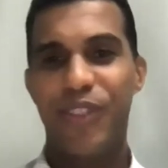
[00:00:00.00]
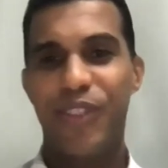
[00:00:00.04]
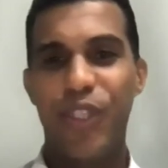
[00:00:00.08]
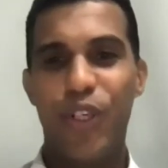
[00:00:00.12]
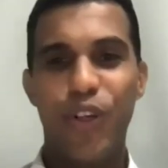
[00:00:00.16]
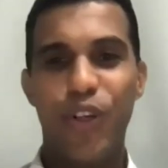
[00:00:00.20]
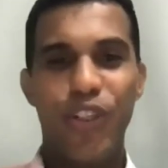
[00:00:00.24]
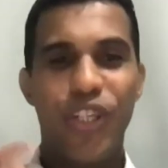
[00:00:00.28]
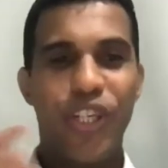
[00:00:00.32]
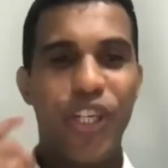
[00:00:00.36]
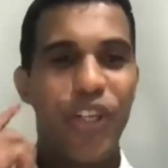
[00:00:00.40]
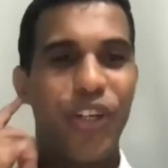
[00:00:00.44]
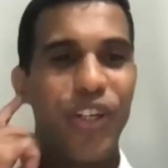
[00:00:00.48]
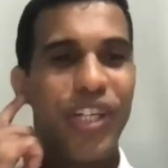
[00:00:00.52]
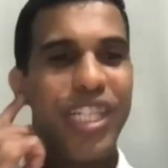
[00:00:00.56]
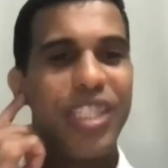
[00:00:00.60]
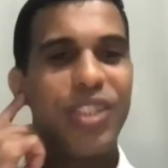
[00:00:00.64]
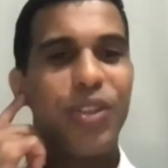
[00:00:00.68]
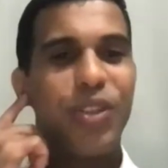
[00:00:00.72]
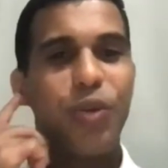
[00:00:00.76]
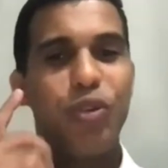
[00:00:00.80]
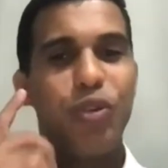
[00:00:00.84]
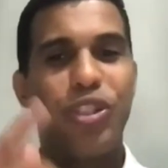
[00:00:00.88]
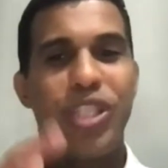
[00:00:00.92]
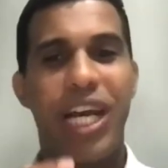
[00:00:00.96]
yo no quiero ir
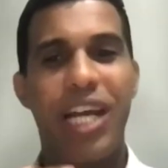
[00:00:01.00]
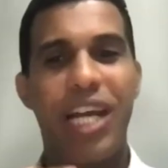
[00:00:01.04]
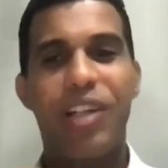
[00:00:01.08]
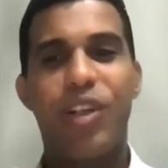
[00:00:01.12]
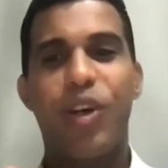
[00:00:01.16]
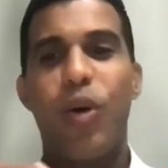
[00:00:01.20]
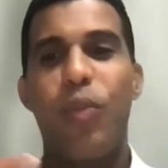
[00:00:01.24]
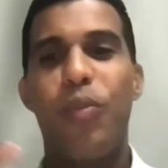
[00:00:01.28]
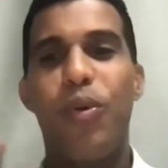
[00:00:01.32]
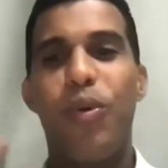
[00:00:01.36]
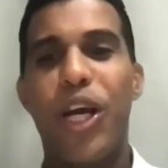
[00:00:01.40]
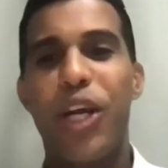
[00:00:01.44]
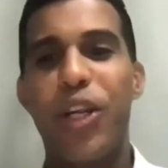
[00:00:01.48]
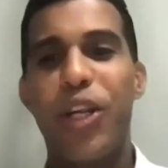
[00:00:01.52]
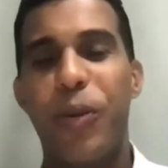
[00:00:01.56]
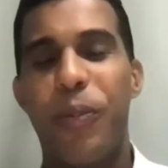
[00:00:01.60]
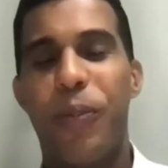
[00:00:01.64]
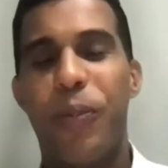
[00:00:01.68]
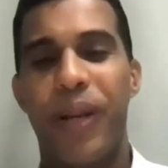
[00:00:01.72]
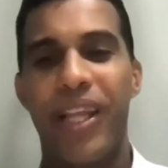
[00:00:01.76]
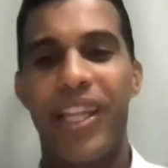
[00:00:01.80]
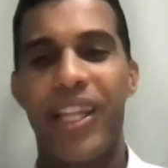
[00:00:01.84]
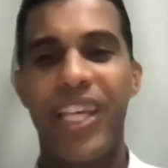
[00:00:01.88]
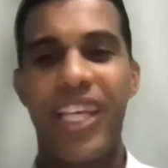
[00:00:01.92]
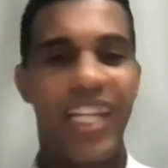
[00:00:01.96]
escuchar cómo que
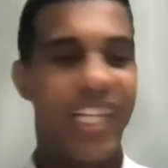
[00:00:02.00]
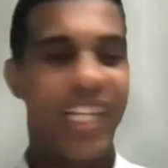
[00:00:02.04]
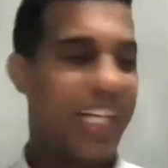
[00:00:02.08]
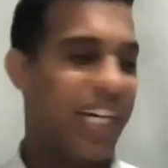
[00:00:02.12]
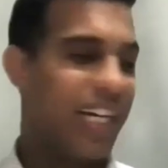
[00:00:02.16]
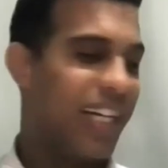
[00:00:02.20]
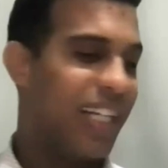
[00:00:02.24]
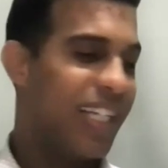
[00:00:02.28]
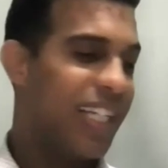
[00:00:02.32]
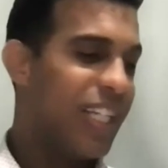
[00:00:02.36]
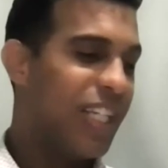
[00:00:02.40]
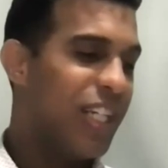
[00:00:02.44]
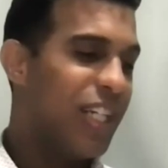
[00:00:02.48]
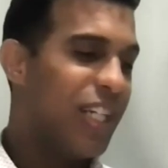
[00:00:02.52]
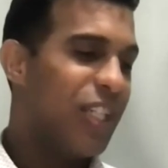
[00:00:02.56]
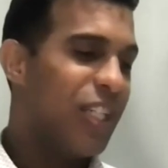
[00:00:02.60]
yo predican,